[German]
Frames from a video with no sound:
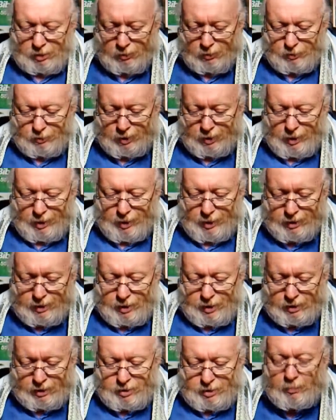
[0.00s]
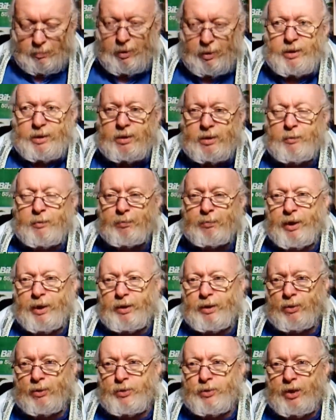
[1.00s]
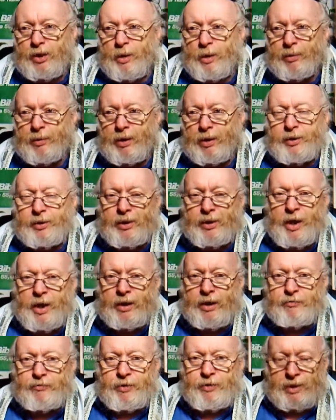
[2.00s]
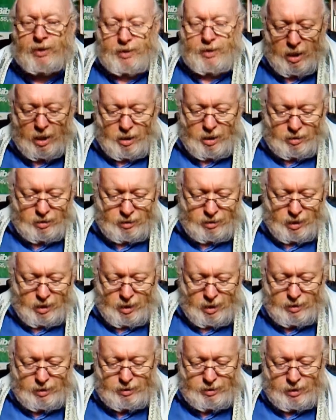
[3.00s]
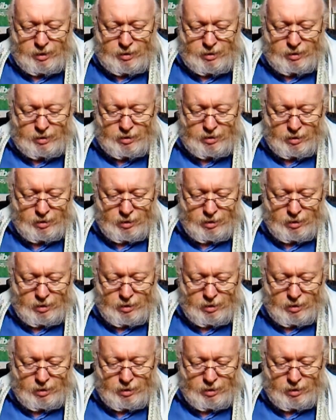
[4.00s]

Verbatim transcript: Und der Lehrtext im 1. Petrus Kapitel 3, Vers 8, da heißt es,